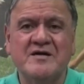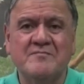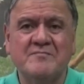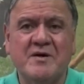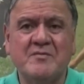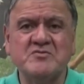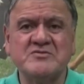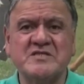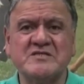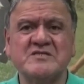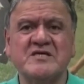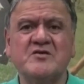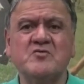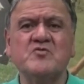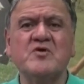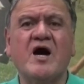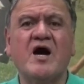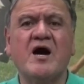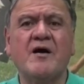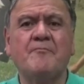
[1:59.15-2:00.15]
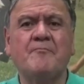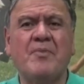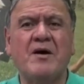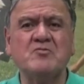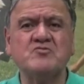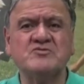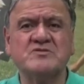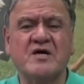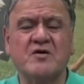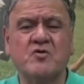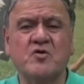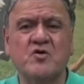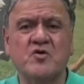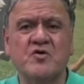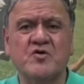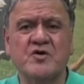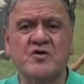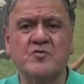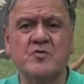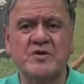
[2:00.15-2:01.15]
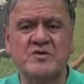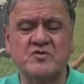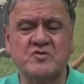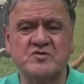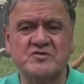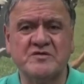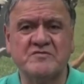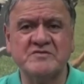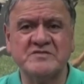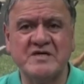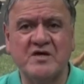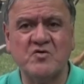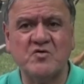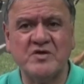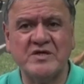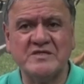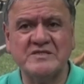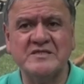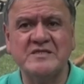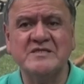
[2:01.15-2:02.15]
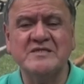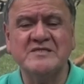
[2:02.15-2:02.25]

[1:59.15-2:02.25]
Vamos a hacer una pausa con eh, nuestros avisadores.